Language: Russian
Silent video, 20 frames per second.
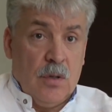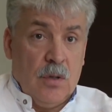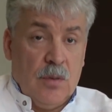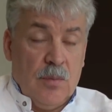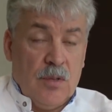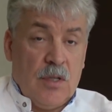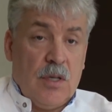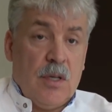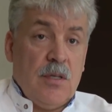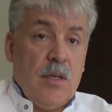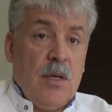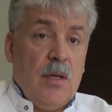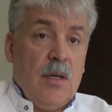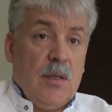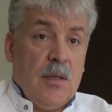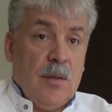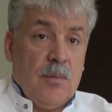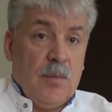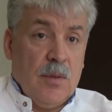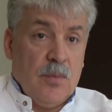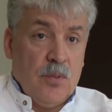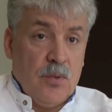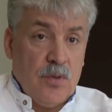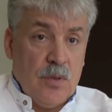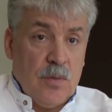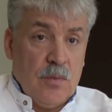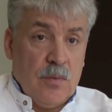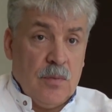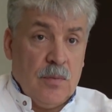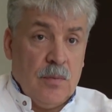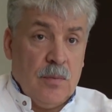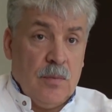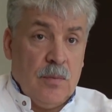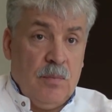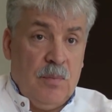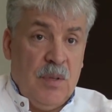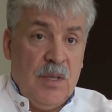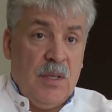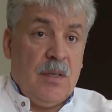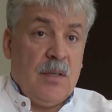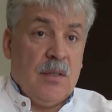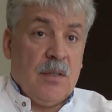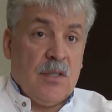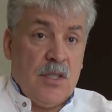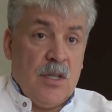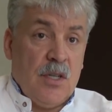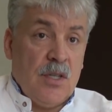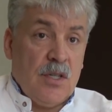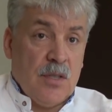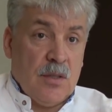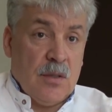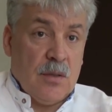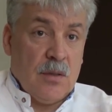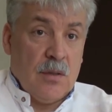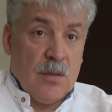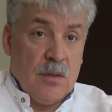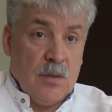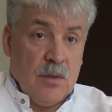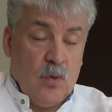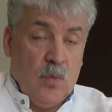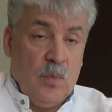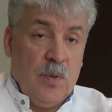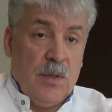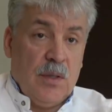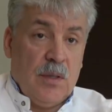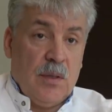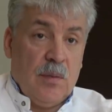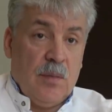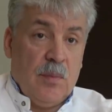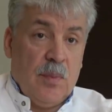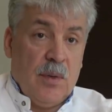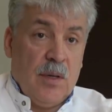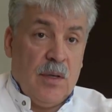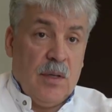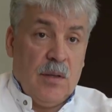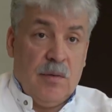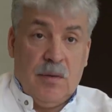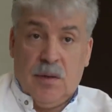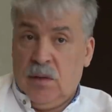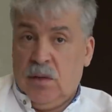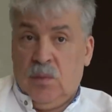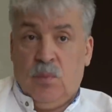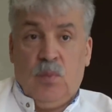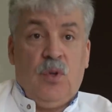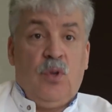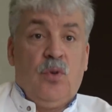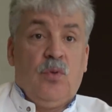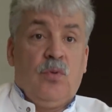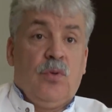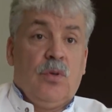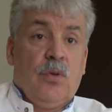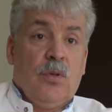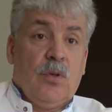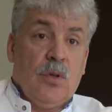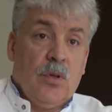Им сказали, там, допустим, бить женщин э, дубинками по голове, они бьют.